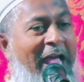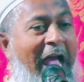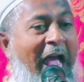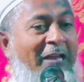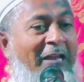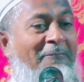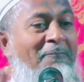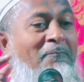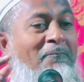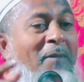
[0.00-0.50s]

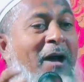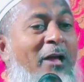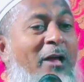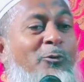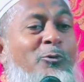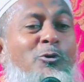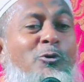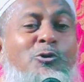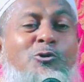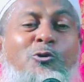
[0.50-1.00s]
আর
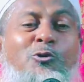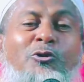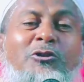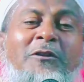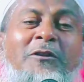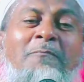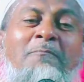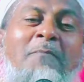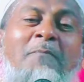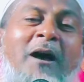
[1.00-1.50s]
মানুষ যদি
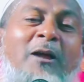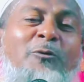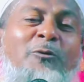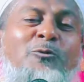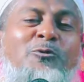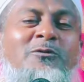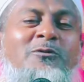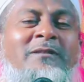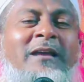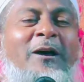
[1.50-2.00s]

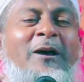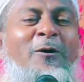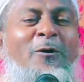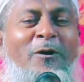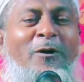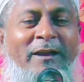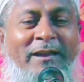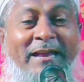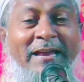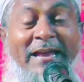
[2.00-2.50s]
মানুষ না
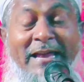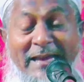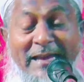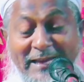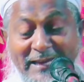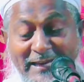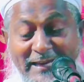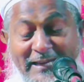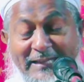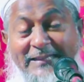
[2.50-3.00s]
হয়
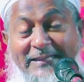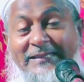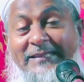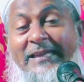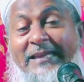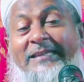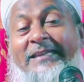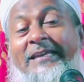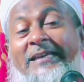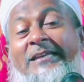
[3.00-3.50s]
এর
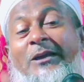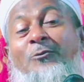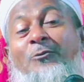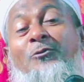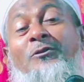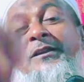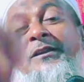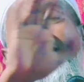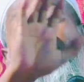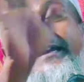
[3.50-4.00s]
থেকে কেউ
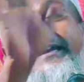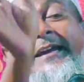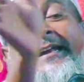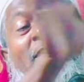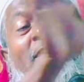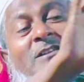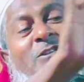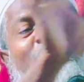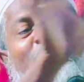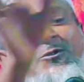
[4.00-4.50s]

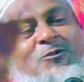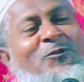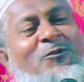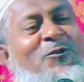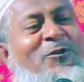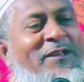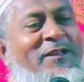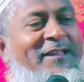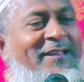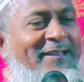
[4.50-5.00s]
নিকৃষ্ট
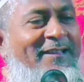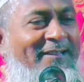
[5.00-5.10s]
নয়